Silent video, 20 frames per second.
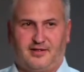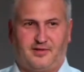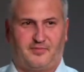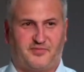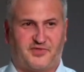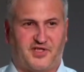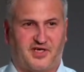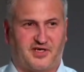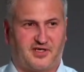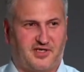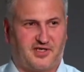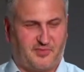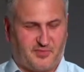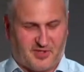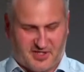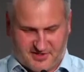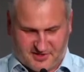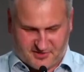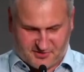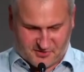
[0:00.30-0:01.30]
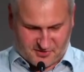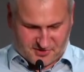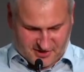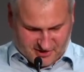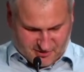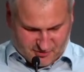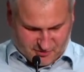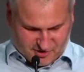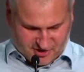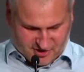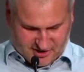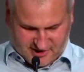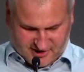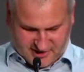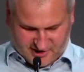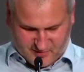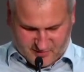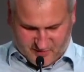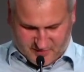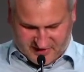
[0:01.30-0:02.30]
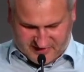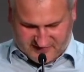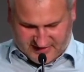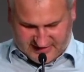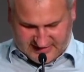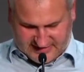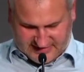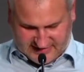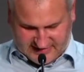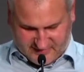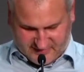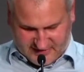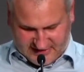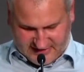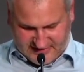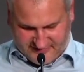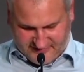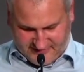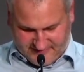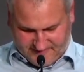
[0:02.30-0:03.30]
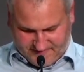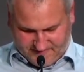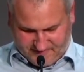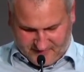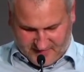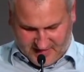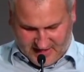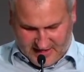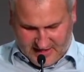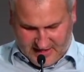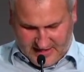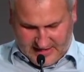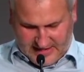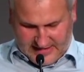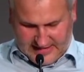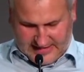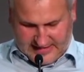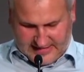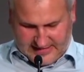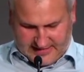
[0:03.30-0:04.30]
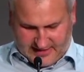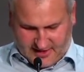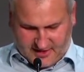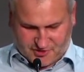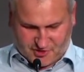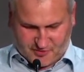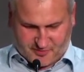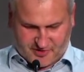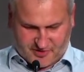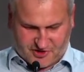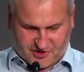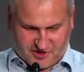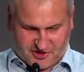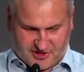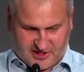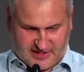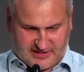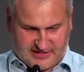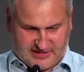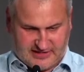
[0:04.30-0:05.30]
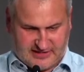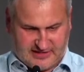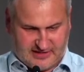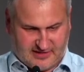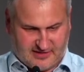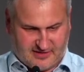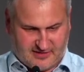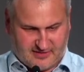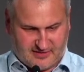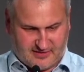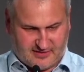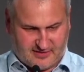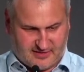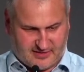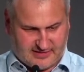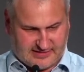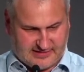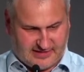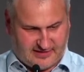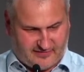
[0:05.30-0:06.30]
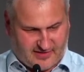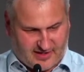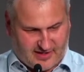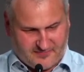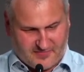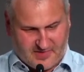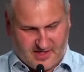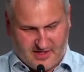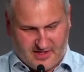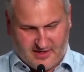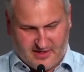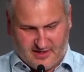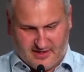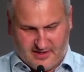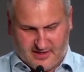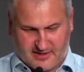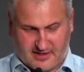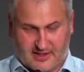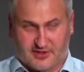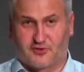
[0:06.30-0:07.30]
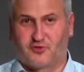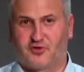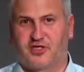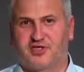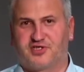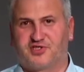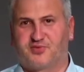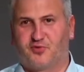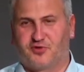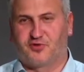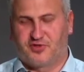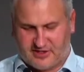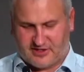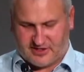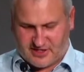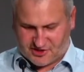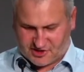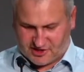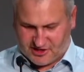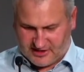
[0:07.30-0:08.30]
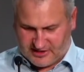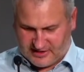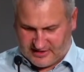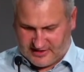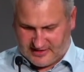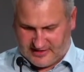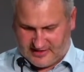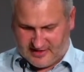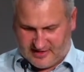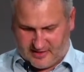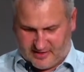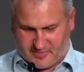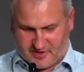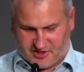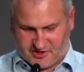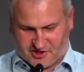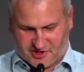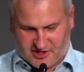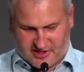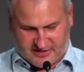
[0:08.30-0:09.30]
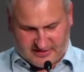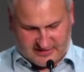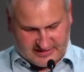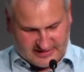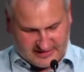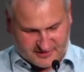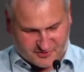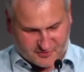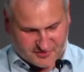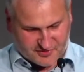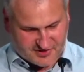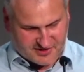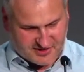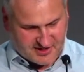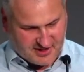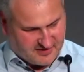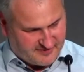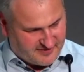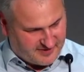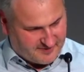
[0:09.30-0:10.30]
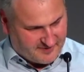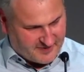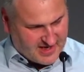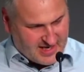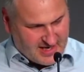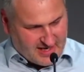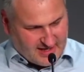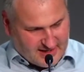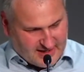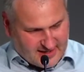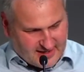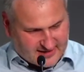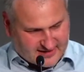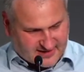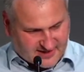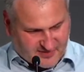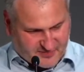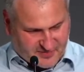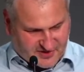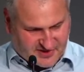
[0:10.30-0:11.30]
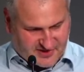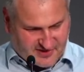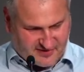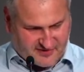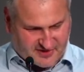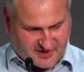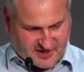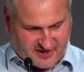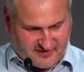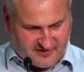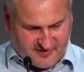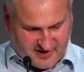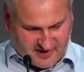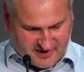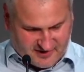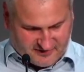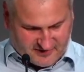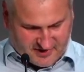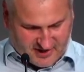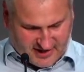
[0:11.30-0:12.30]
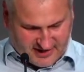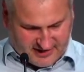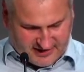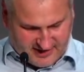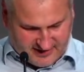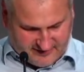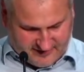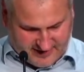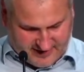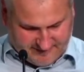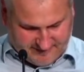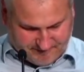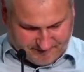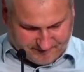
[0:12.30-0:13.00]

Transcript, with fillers: Дорогие братья и сестры, я тоже хотел бы призвать нас к молитве. Я хочу прочитать а, слова, которые Господь однажды обращал к одной церкви. Это записано в Откровении 2 глава